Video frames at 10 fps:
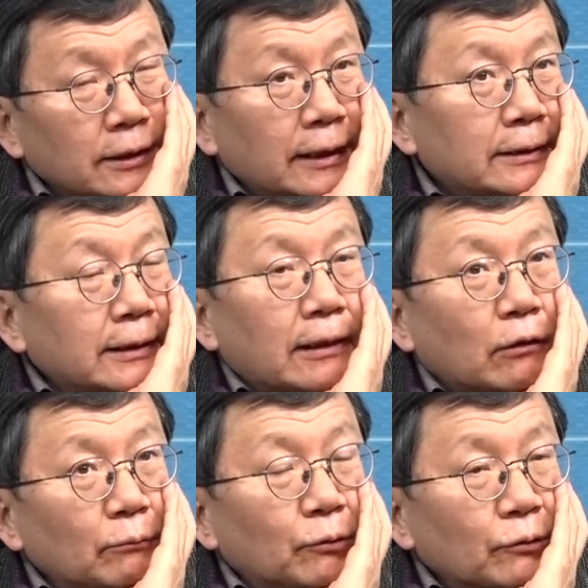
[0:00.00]
게
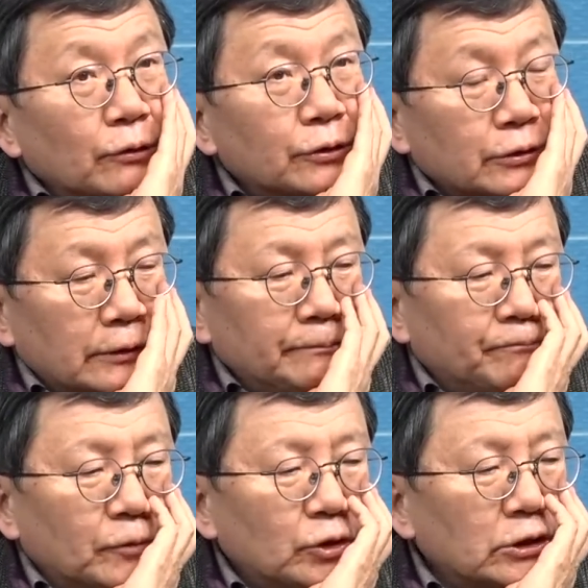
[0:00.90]
있다라고 보는 거죠.
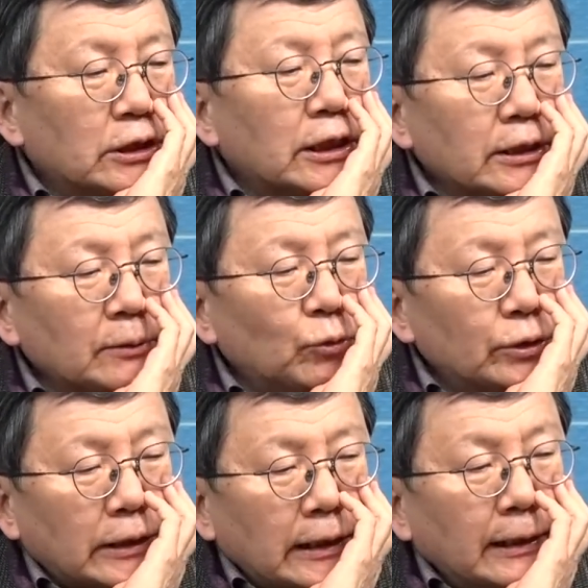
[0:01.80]
그 심각한 게
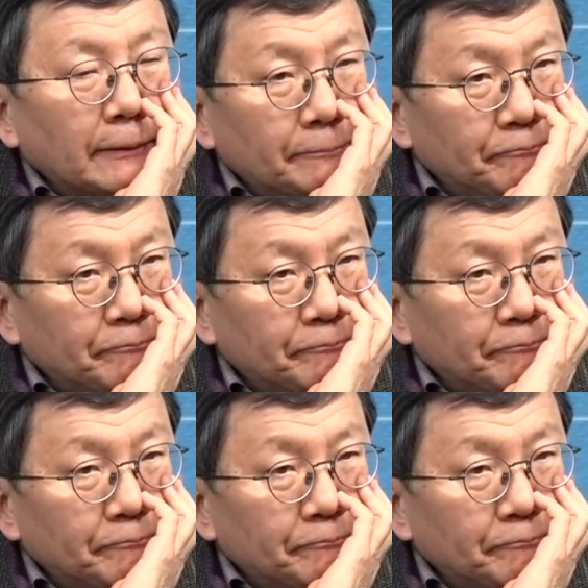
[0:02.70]
뭐냐.